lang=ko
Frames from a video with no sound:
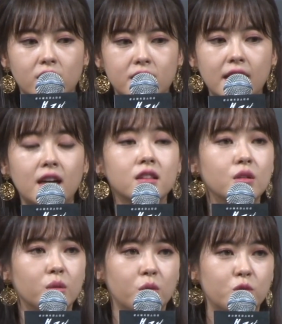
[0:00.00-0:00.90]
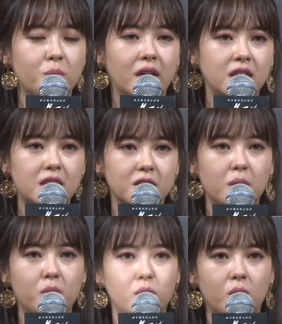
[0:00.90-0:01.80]
책 같은 것도 좀 많이
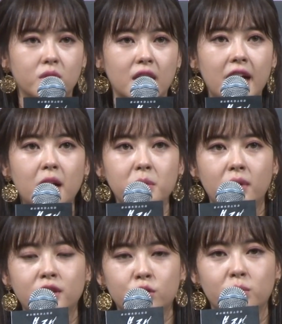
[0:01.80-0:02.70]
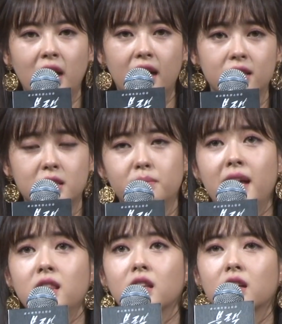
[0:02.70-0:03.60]
찾아보고 이제 하람이와는 좀
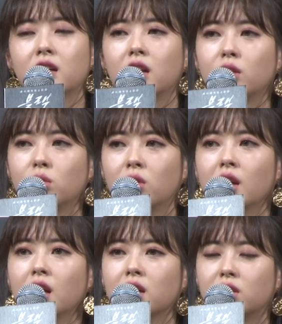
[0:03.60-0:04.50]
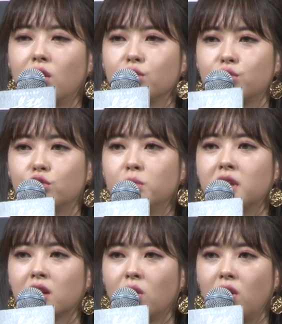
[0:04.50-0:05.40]
다르지만 그래도 그런
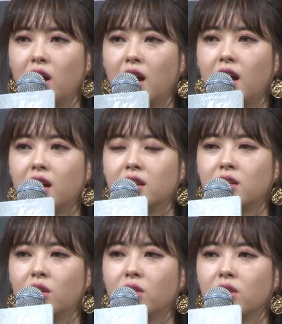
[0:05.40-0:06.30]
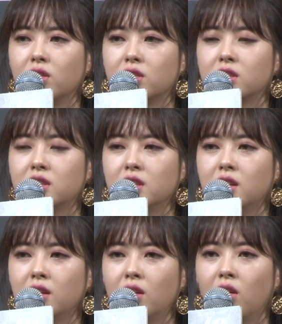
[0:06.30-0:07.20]
죽음이라던가 이런
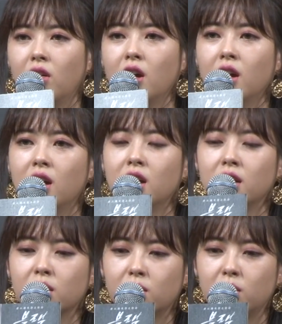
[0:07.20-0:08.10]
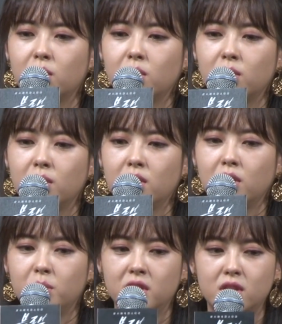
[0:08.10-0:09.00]
스릴러
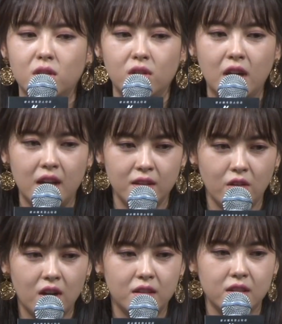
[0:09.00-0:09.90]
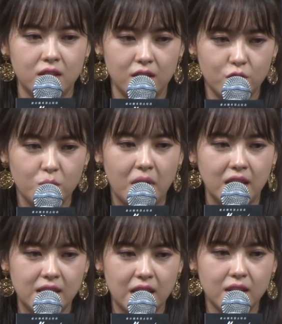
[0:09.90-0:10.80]
이런 미스터리한 영화들을 좀
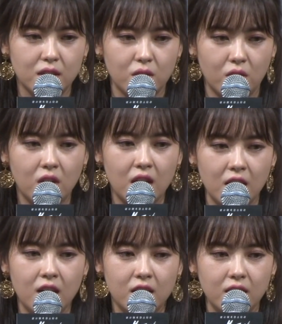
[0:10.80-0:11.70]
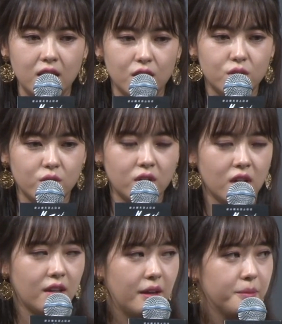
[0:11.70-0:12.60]
많이 찾아서 어떤 작품을
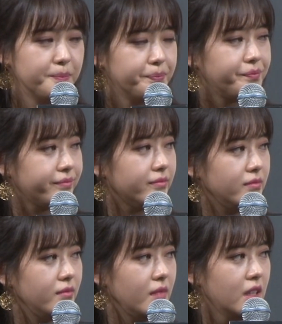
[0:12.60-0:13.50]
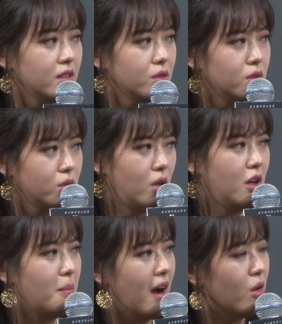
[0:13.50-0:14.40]
익숙하게. 참고했어요 혹시?
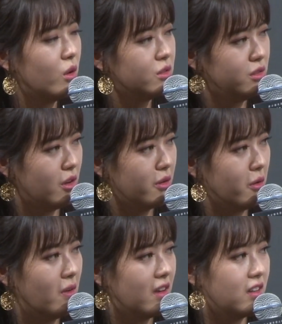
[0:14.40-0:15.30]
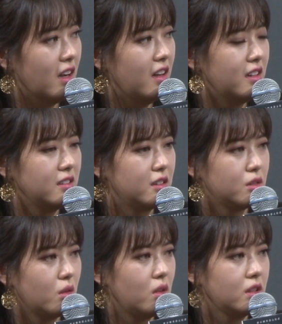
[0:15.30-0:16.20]
되게 많거든요 영화가. 어, 네.
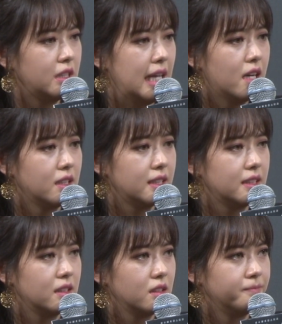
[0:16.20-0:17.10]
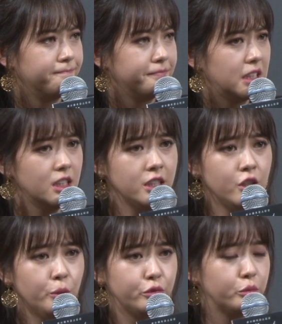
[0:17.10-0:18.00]
그래서 그냥 음,
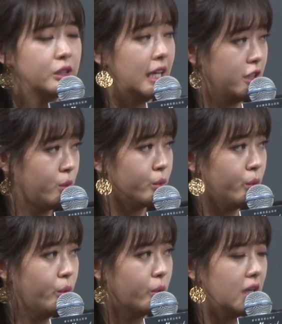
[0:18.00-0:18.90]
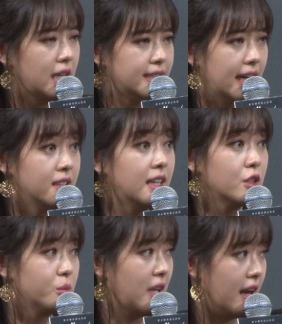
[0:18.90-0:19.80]
스릴러 부분 아니고도
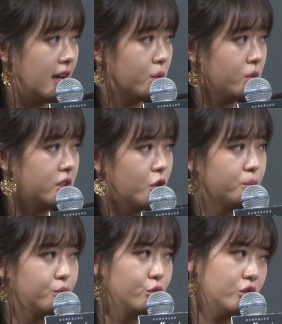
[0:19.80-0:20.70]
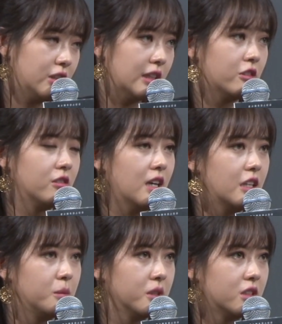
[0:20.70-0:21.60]
장르가 좀 달라도 그런 무드라던가
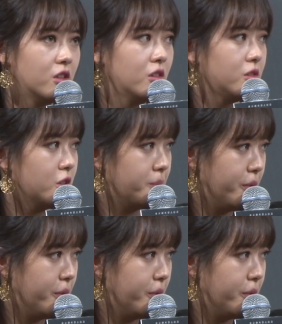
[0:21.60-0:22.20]
아니면 그런 것들이